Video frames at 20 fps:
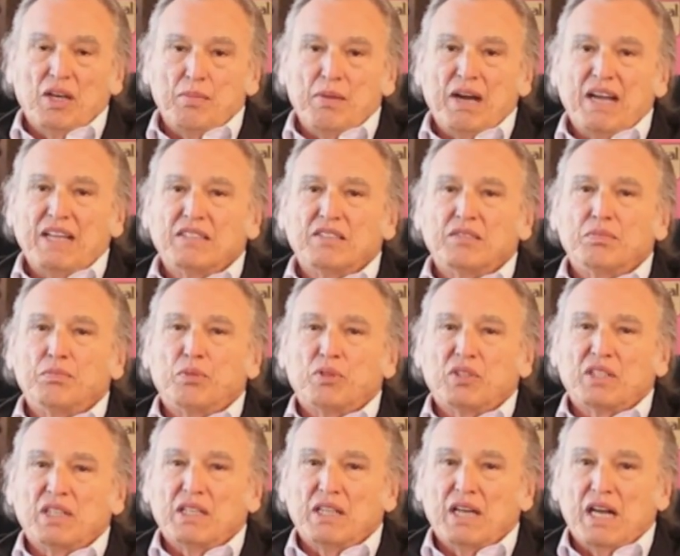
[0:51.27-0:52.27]
Le Mans,
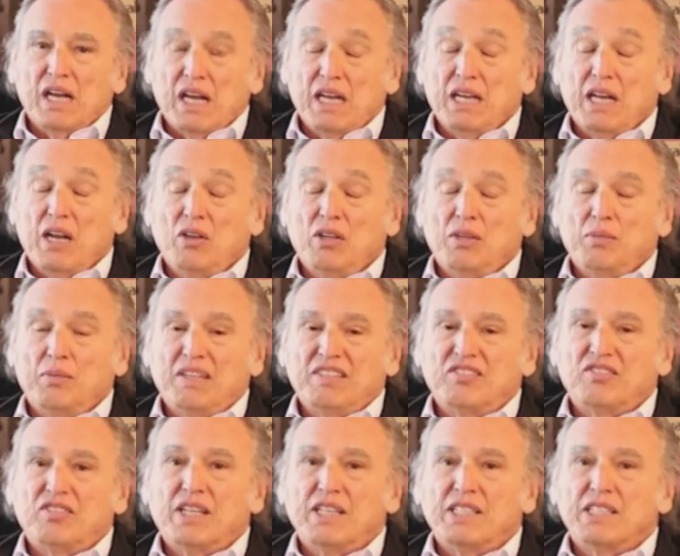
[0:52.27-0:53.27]
porque ha ganado Le
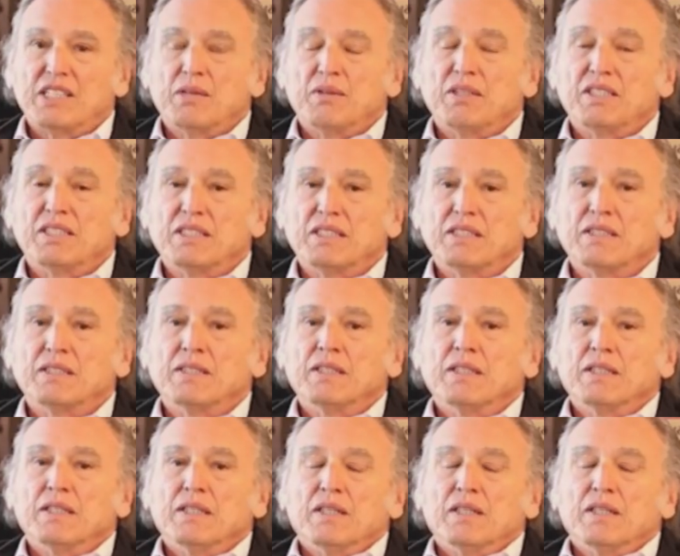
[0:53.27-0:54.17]
Mans 13 veces.